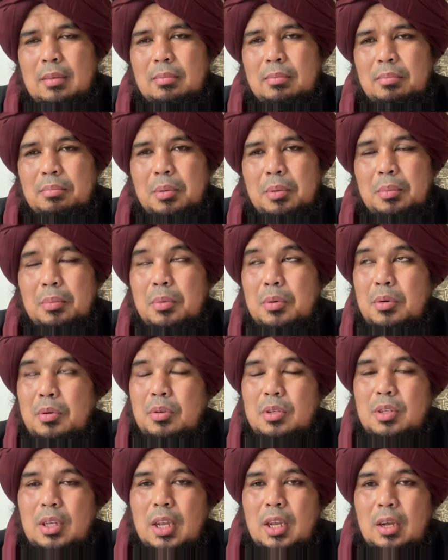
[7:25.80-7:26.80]
jadi saya
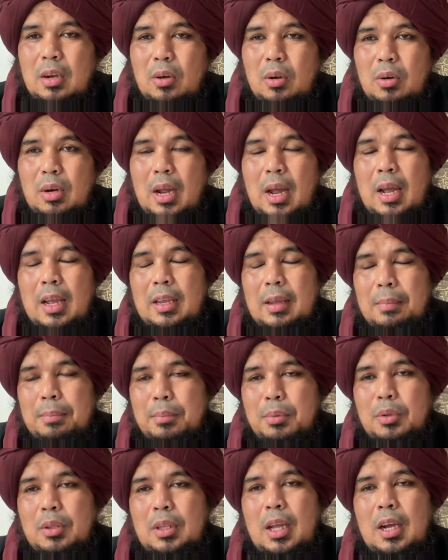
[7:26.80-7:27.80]
mencari
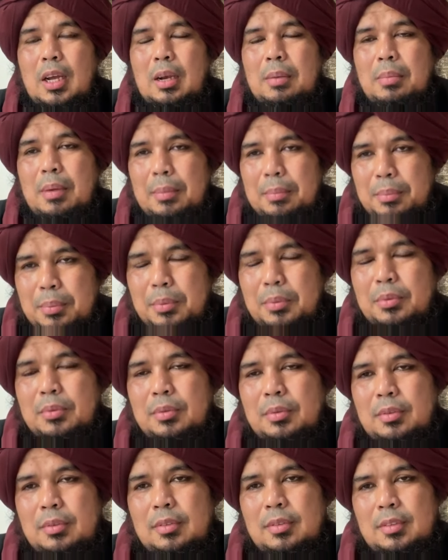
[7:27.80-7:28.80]
informasi sebetulnya
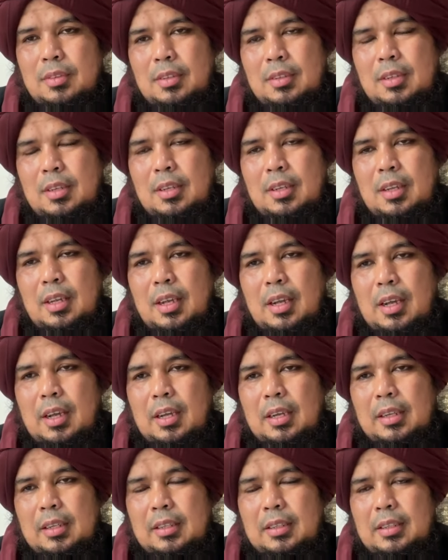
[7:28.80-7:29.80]
Bang Putra Siregar
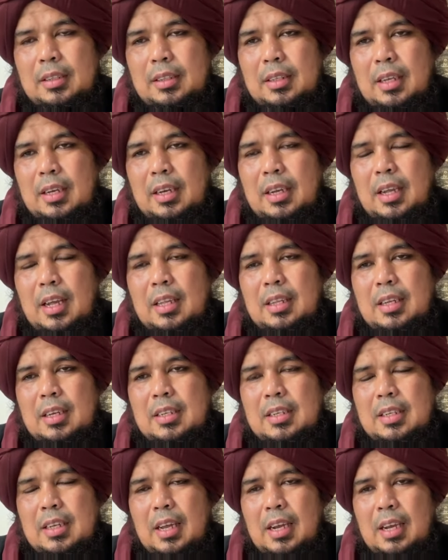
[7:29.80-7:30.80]
ini sedang bermasalah
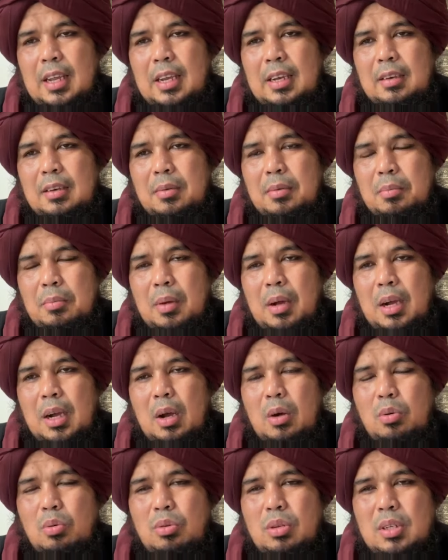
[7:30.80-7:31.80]
dengan siapa kok
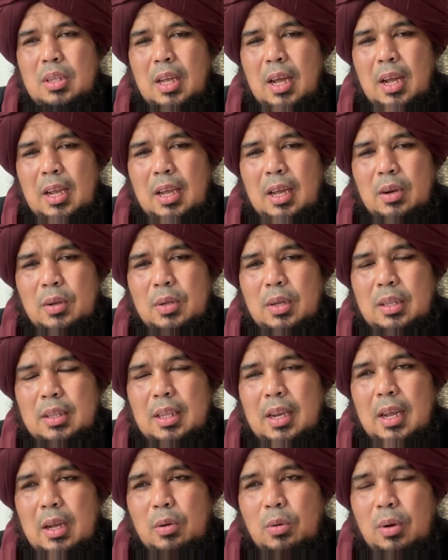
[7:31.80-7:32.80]
begitu hebatnya
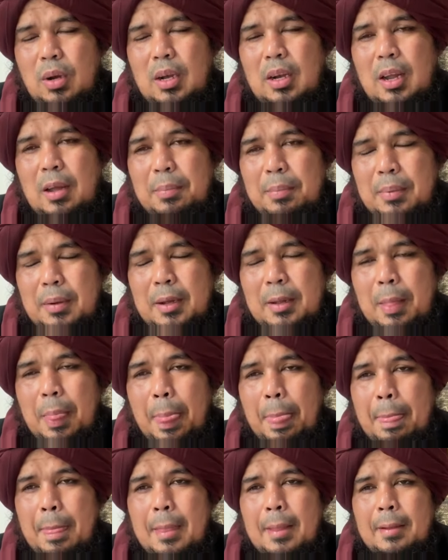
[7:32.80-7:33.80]
powerfulnya
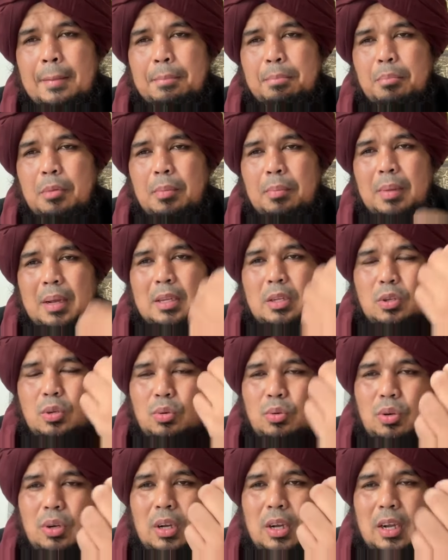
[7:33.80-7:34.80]
dan
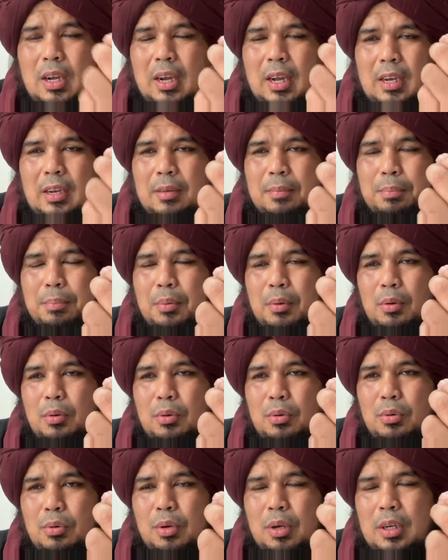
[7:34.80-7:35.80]

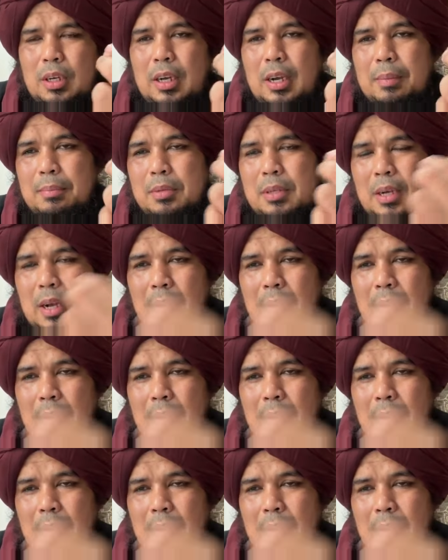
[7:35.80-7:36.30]
saya tahu